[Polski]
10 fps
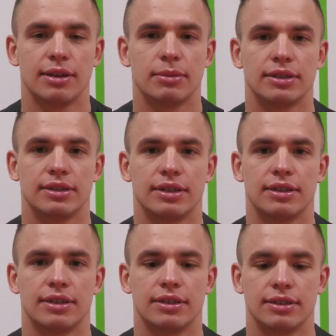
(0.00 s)
nie ma
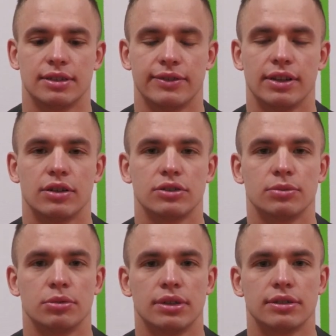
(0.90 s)
za, za wiele
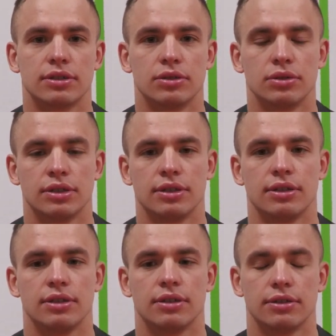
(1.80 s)
osób u nas,
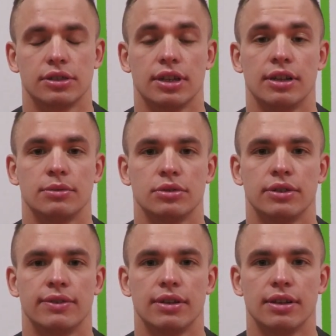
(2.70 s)
którzy strzelają rzuty
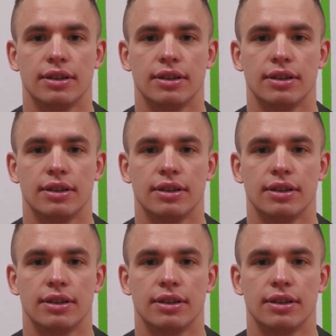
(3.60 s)
wolne,